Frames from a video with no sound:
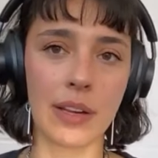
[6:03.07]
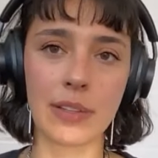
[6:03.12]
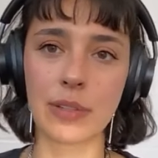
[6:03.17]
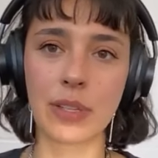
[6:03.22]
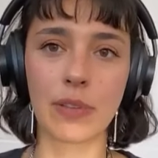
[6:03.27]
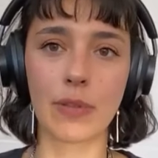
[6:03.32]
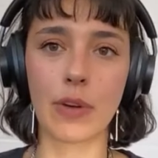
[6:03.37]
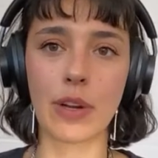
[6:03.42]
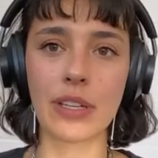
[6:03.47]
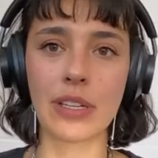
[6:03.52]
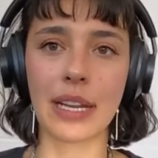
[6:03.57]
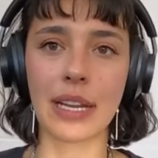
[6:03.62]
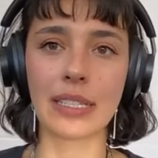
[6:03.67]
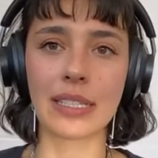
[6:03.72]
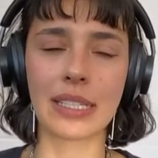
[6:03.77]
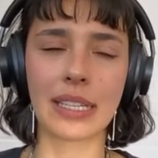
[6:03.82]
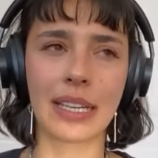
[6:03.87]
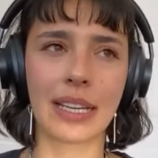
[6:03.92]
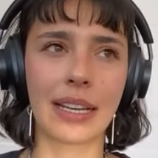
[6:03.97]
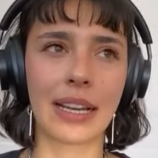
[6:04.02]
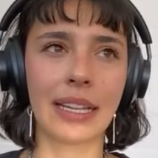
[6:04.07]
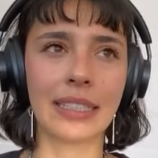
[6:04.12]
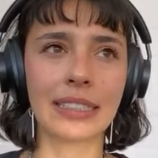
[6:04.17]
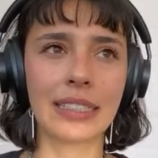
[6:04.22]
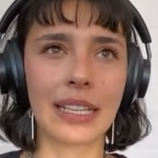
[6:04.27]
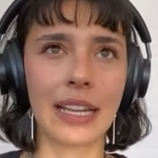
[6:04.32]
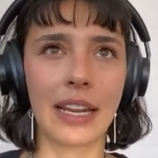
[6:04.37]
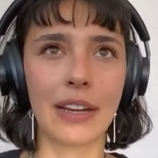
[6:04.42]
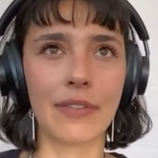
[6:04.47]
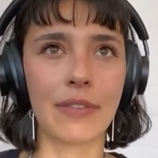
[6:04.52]
Also ich wollte, als ich
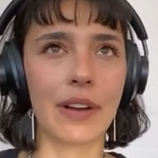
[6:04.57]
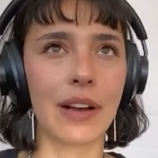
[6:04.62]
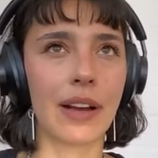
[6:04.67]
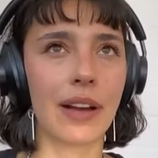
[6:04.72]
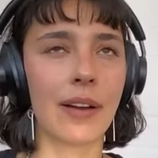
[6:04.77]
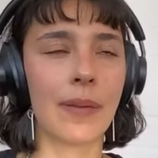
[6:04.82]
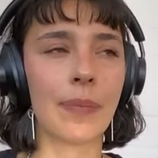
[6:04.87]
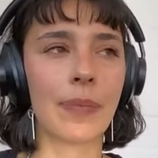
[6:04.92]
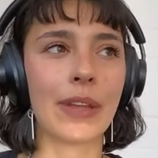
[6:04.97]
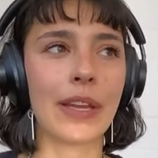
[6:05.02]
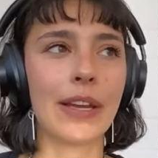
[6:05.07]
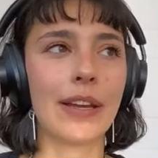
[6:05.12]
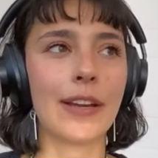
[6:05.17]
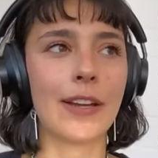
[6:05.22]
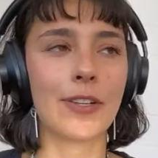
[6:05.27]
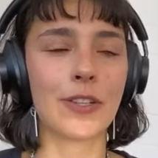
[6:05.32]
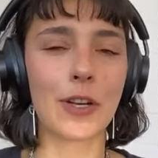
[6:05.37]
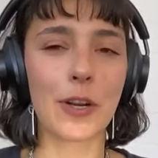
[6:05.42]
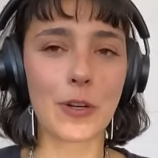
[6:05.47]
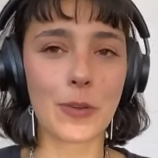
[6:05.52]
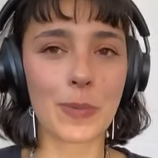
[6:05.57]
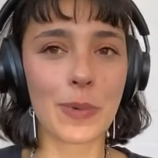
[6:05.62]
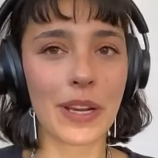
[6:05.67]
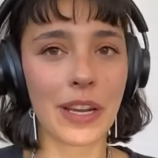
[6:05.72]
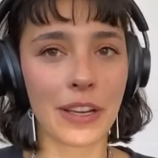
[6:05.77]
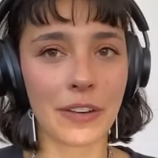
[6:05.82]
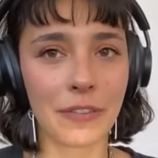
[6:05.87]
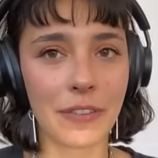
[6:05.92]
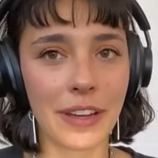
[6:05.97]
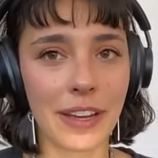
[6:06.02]
ganz klein war,
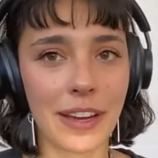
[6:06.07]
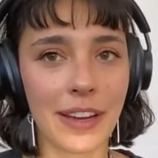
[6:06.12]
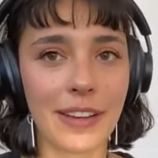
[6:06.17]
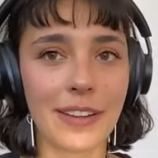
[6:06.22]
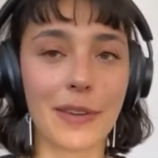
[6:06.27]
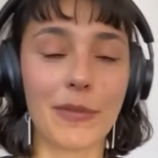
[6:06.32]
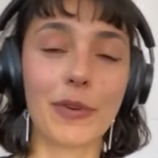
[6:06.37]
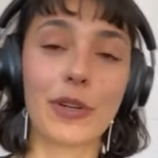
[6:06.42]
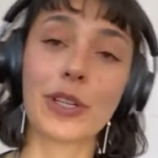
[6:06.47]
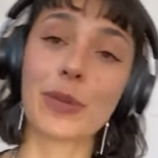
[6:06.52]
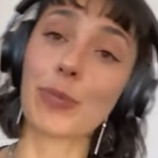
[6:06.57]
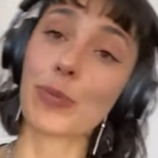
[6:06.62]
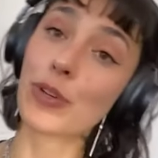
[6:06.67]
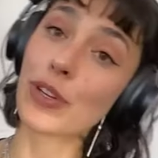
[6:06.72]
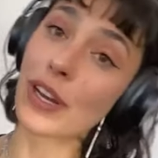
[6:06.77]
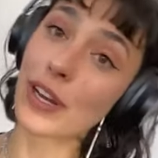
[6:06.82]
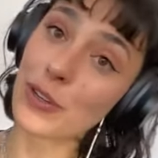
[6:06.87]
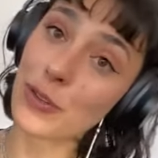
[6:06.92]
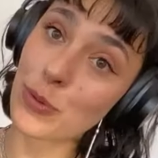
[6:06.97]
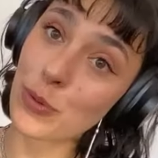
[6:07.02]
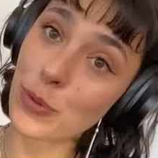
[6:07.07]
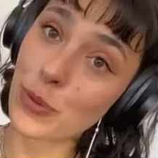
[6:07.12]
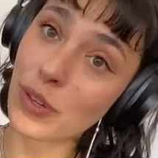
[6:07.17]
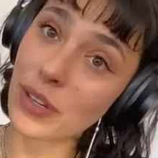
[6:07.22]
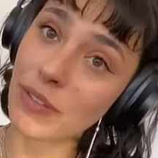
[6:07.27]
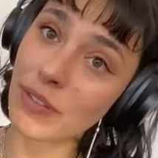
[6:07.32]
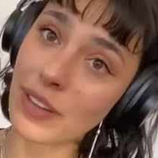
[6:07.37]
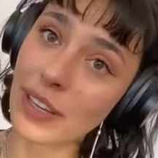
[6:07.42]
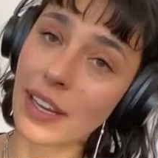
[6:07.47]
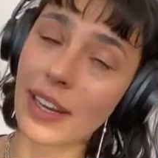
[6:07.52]
Schauspielerin werden, dann wollte ich
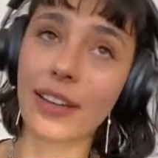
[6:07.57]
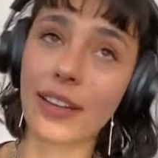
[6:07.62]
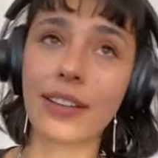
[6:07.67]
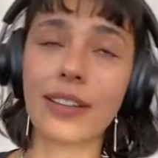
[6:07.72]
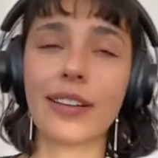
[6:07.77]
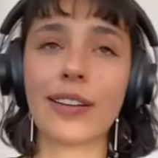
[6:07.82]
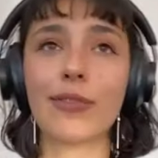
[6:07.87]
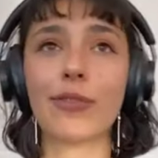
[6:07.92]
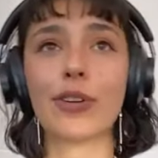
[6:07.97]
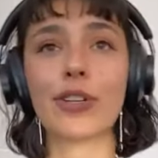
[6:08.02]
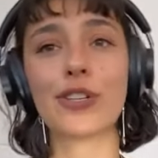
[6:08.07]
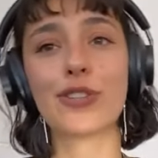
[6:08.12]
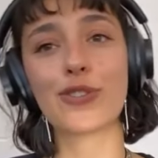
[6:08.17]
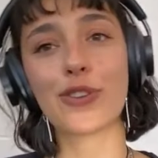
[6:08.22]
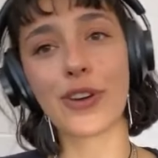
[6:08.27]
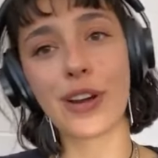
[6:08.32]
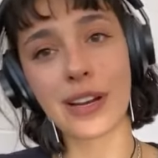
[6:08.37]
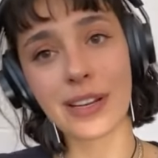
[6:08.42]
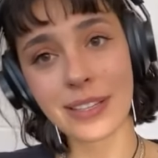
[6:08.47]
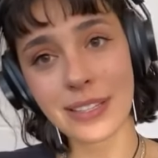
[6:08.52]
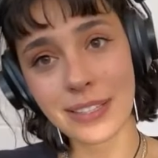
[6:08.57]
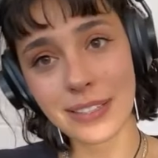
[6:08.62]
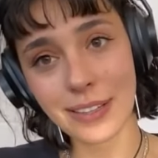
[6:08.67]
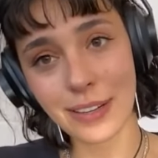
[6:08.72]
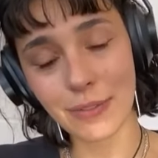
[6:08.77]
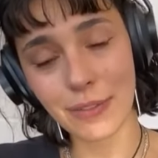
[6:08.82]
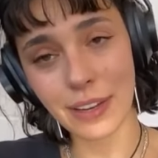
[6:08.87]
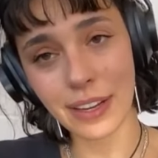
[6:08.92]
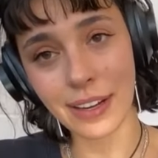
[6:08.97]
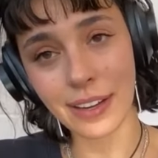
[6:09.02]
Moderatorin werden, dann wollte ich
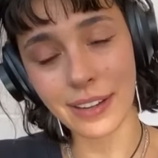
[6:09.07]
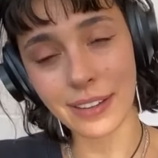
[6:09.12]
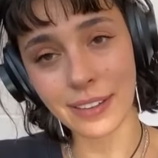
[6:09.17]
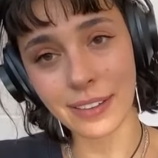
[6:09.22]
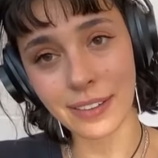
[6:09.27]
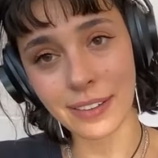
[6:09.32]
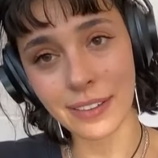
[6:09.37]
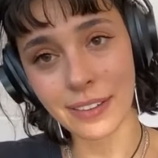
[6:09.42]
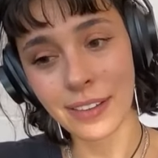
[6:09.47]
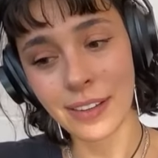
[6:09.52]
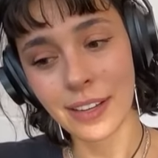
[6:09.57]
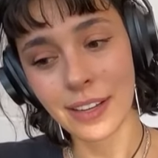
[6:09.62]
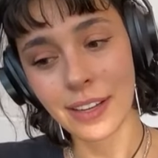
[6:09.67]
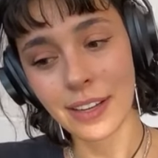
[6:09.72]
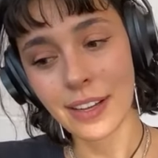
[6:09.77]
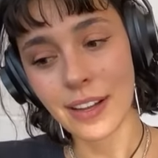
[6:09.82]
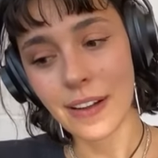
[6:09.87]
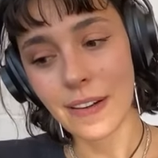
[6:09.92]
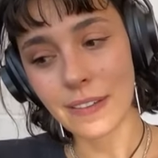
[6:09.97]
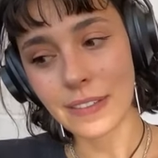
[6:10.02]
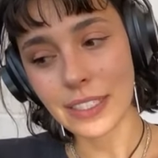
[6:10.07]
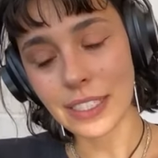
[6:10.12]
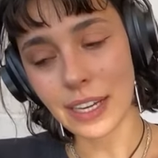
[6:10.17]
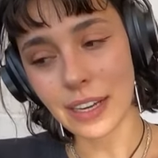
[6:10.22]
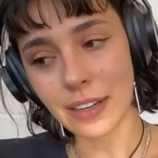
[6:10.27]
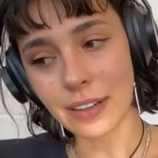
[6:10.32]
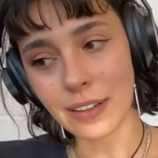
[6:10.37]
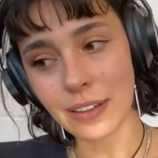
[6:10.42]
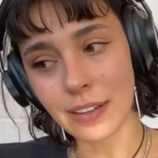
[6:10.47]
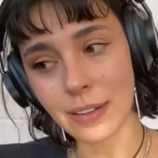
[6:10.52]
Journalistin werden,
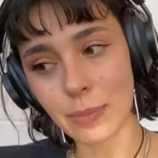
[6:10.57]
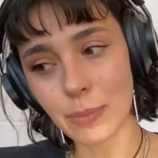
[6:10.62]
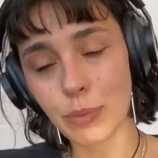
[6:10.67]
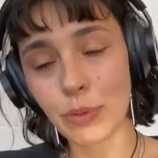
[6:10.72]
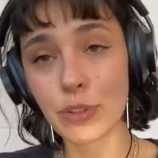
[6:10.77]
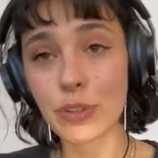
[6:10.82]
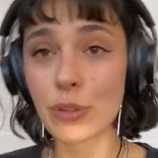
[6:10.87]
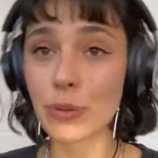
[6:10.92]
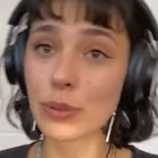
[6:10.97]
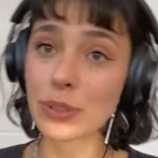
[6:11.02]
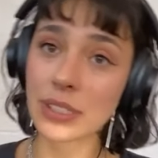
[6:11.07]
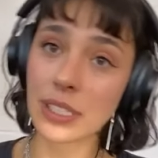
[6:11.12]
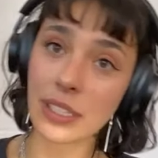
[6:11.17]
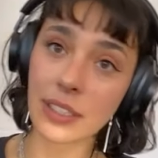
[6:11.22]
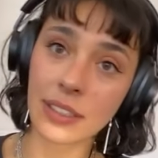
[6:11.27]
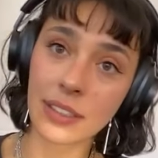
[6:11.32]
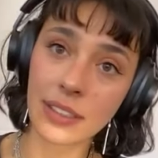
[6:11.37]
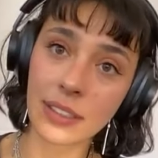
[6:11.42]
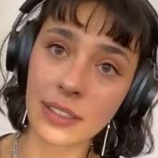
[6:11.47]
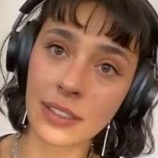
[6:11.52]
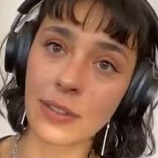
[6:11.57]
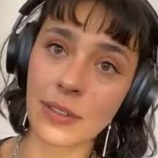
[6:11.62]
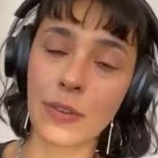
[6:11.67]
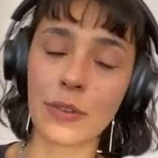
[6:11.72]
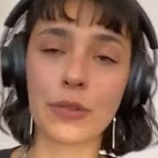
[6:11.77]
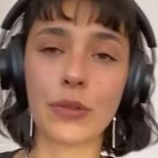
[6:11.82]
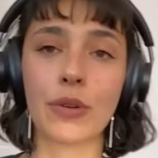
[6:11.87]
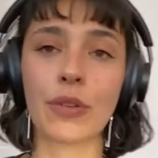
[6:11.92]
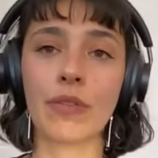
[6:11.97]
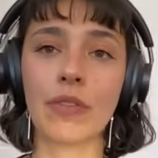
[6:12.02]
dann Producerin
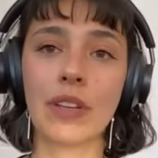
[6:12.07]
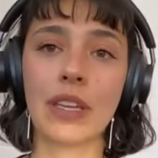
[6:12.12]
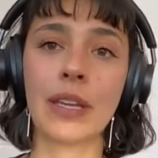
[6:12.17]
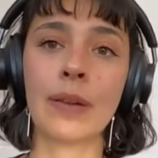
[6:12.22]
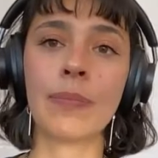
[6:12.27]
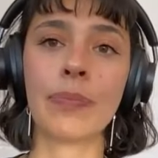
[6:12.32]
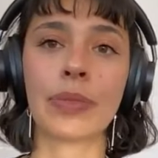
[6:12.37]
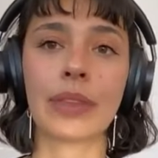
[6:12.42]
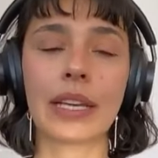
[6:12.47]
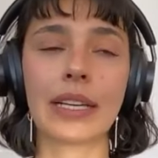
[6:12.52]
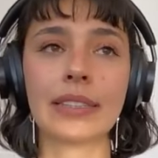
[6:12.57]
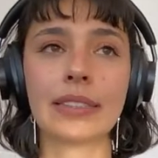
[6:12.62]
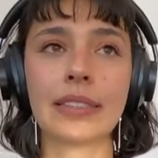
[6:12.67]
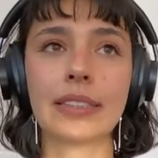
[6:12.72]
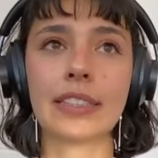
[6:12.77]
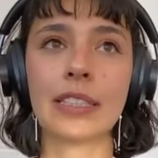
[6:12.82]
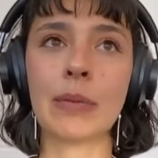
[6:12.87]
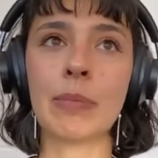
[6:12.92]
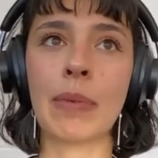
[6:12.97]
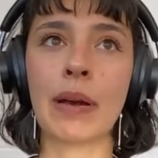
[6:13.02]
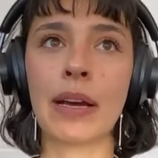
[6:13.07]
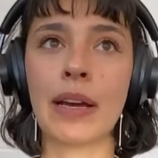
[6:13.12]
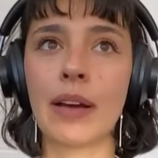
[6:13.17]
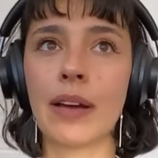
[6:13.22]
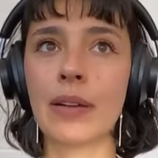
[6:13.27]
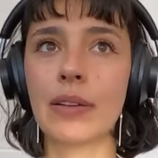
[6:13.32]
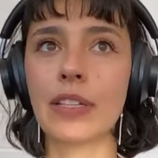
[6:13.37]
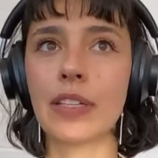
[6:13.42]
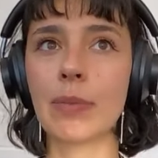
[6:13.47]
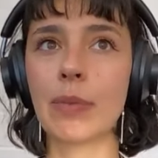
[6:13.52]
und irgendwie, es ist
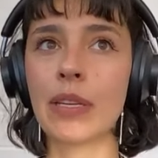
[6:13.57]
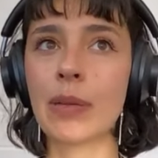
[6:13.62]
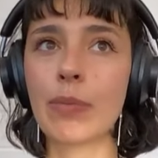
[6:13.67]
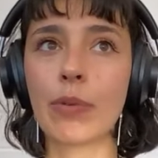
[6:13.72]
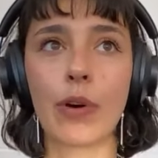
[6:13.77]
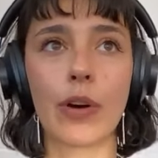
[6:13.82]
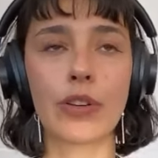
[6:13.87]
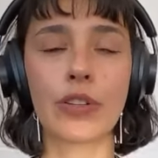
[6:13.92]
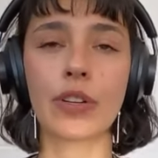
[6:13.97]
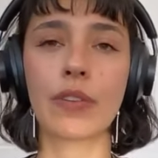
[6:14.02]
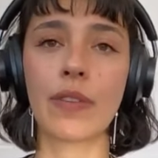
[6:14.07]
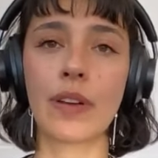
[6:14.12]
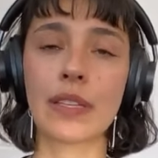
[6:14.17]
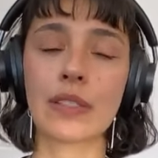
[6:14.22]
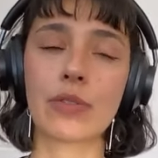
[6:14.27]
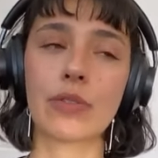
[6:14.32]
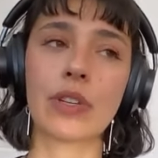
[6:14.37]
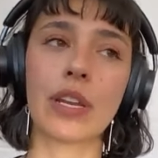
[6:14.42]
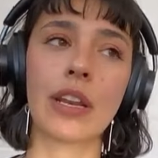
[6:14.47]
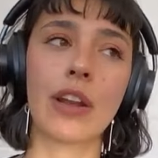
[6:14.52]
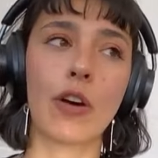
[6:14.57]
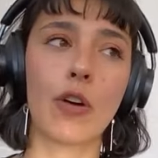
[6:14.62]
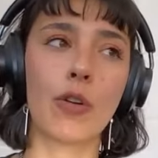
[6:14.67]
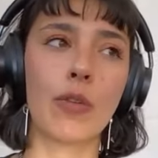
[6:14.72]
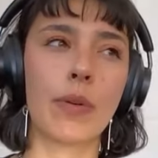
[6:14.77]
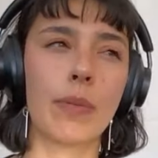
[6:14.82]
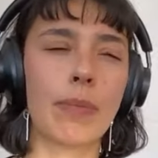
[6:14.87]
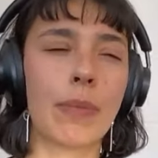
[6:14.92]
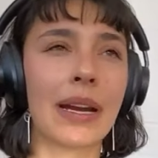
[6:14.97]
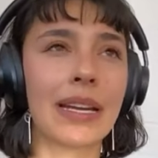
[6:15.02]
immer die Medienbranche gewesen und dann auch
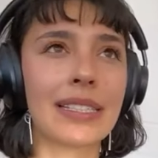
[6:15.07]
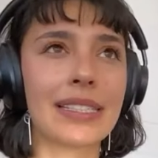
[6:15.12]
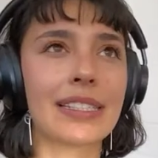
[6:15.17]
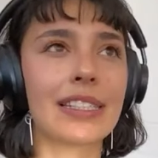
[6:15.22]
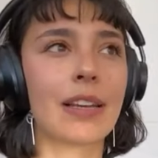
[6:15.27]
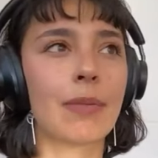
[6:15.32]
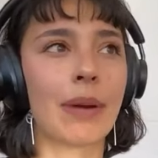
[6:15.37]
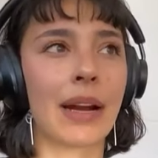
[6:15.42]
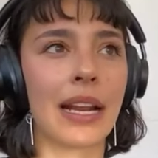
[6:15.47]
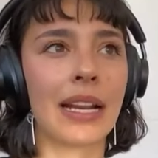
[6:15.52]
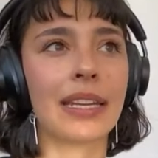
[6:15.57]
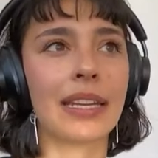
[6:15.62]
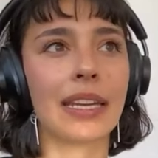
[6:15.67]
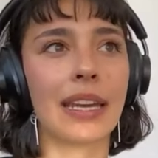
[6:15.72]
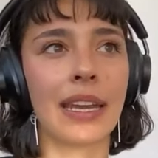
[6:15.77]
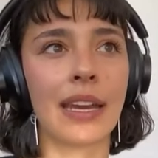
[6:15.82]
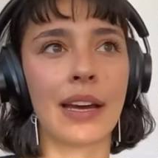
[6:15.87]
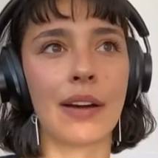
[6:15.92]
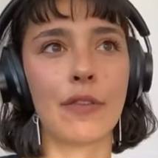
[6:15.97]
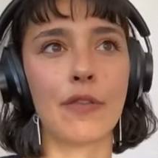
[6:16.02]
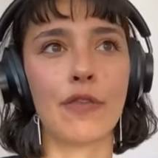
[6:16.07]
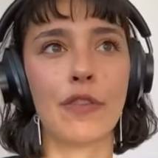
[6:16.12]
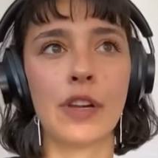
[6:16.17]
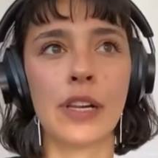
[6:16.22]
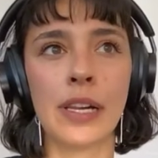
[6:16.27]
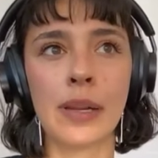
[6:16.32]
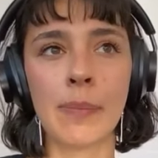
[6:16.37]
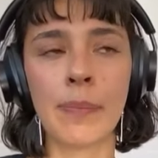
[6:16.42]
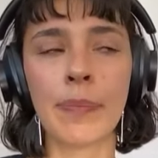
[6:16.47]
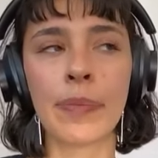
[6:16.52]
meistens aber eigentlich eher
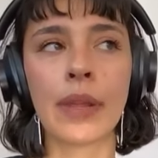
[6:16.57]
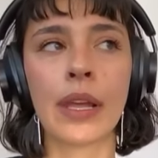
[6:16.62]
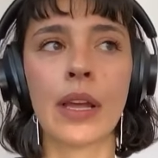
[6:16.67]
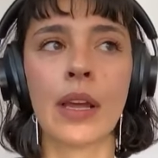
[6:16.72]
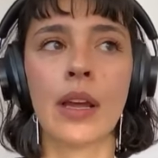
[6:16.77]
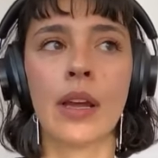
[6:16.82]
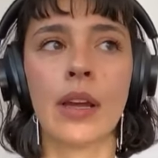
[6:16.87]
Film.